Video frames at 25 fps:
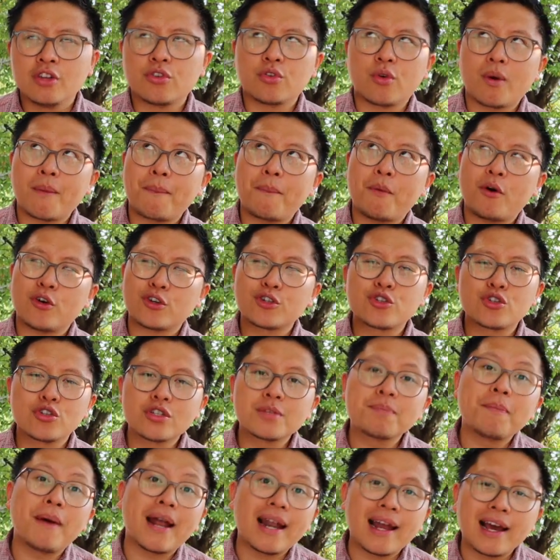Donc, prends
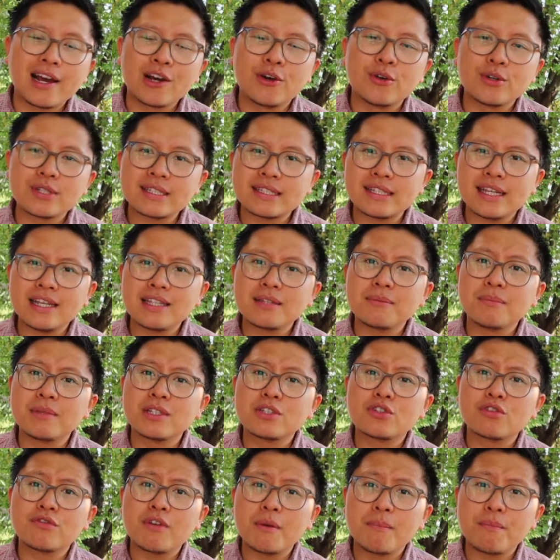juste pas la grosse tête,
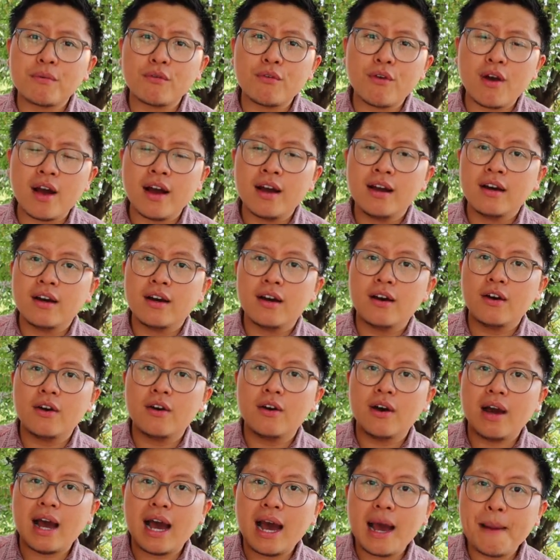mais tu vas pouvoir
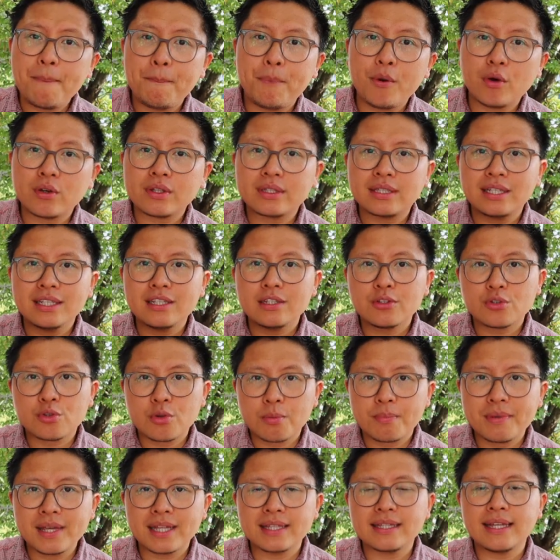apporter
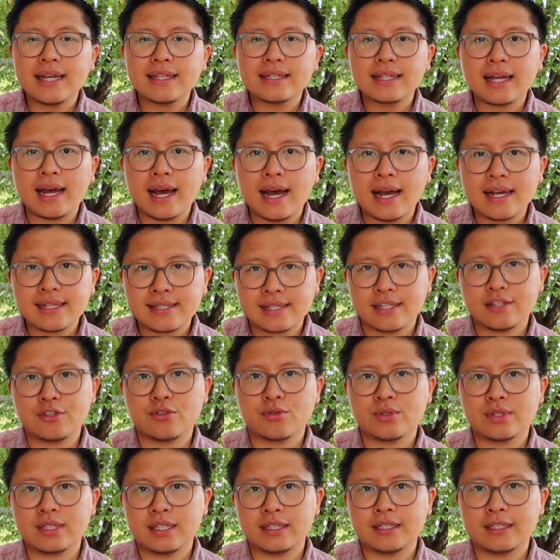du bien-être à cette
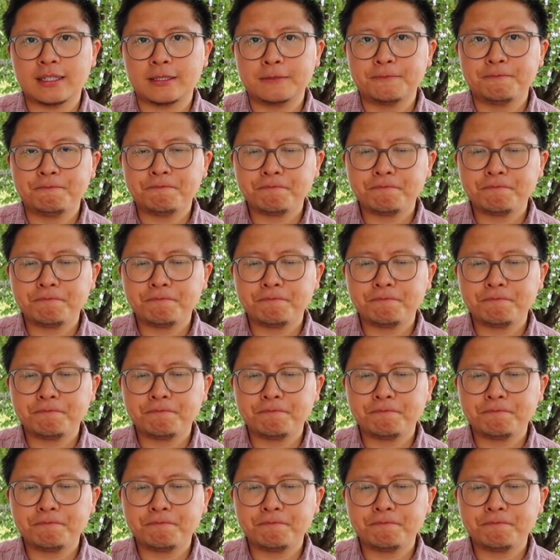société.